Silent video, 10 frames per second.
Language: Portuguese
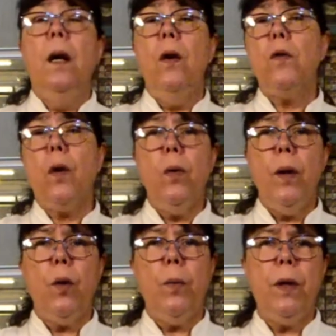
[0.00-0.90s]
Eu só não
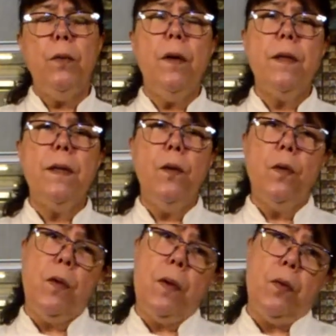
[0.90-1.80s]
recomendo que você
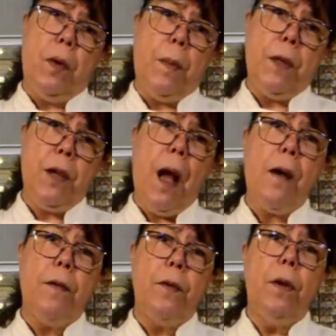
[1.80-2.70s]
use o açúcar
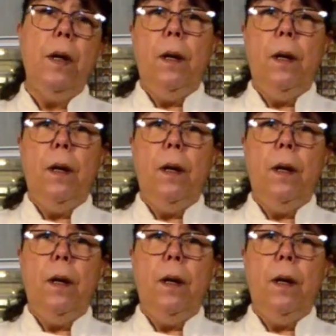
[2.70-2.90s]
mascavo,